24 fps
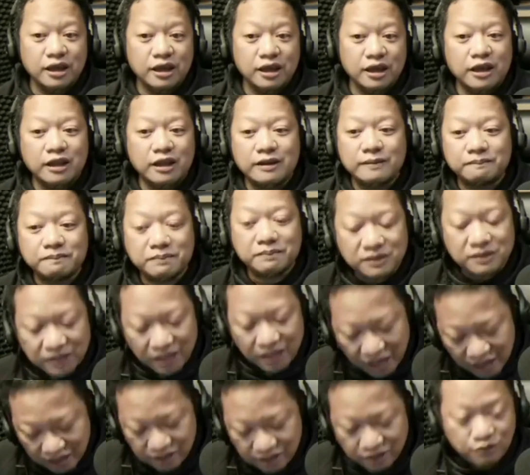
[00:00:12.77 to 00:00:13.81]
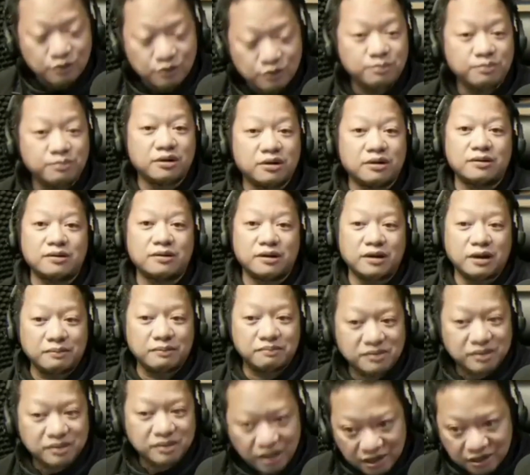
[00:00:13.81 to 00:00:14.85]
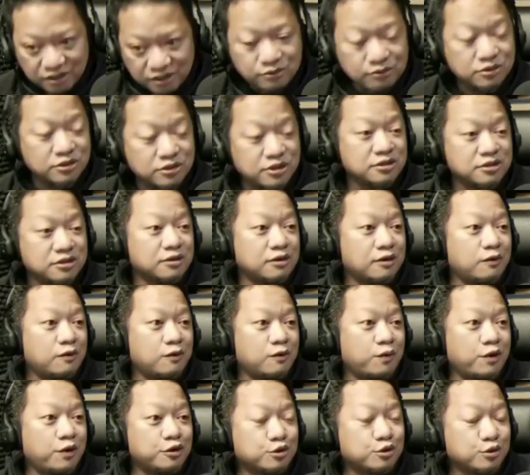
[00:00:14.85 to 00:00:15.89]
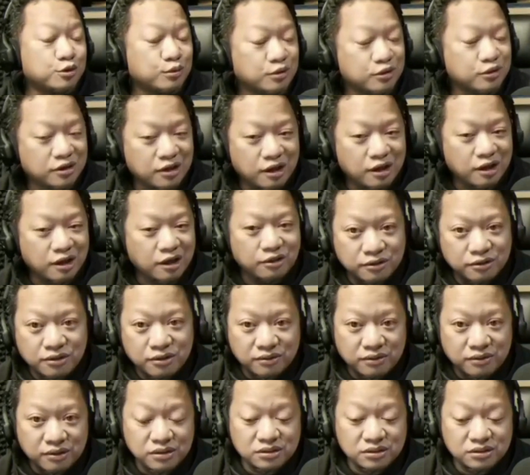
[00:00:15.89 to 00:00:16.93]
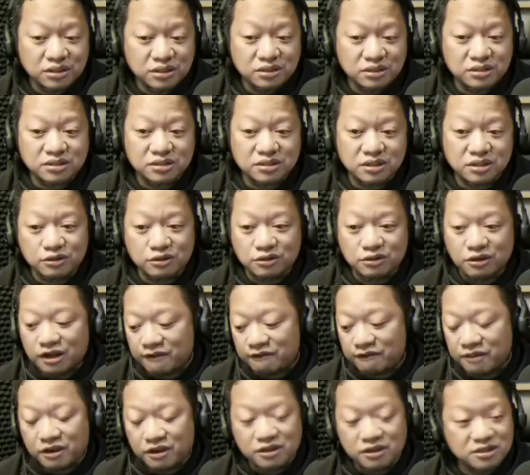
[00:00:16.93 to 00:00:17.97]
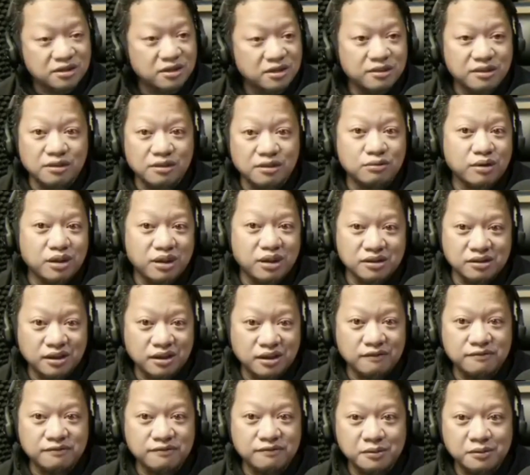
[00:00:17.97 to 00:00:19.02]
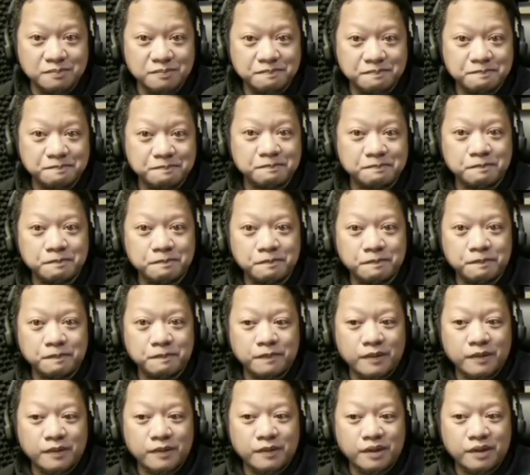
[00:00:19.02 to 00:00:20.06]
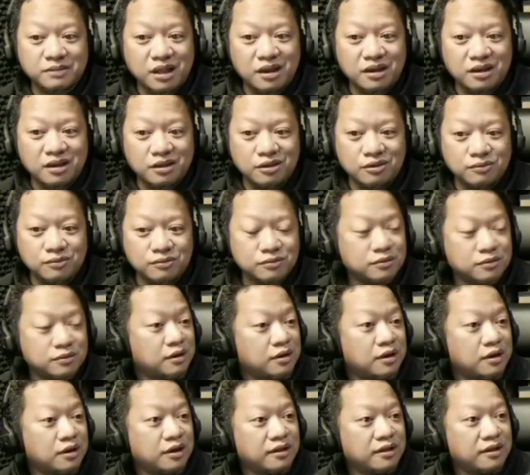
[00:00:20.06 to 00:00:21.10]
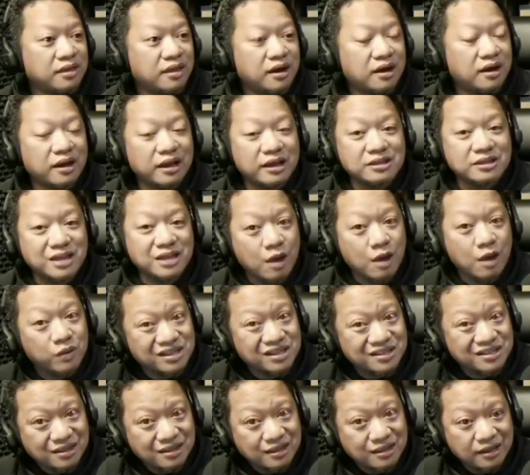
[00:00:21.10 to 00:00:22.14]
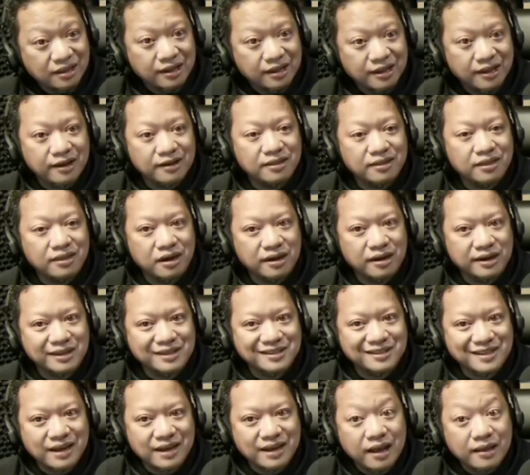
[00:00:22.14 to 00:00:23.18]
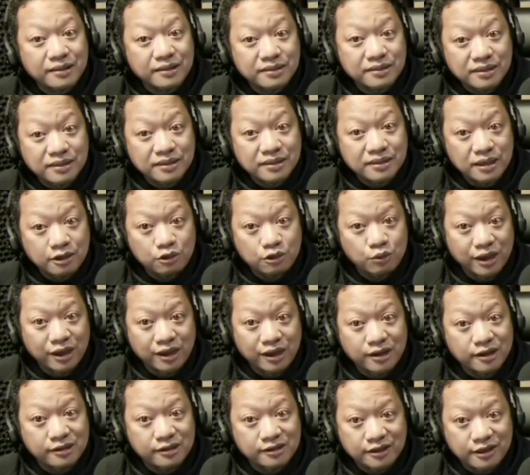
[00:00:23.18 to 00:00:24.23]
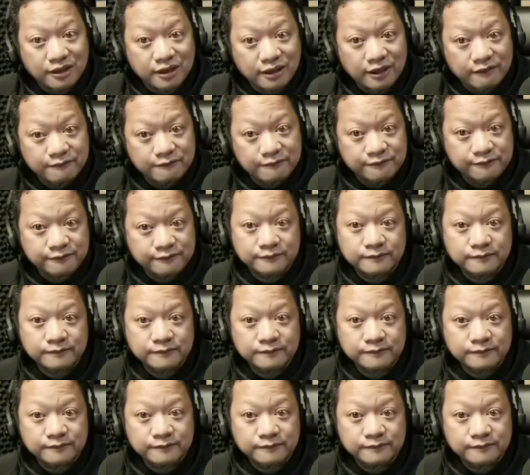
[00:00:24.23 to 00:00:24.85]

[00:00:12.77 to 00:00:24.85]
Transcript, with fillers: And I'm telling you, brother, I'm telling you, sister, once you encounter the real Jesus in your life, there is nothing you can't give. I'm telling you. There is, I want to say that again, there is nothing you cannot give.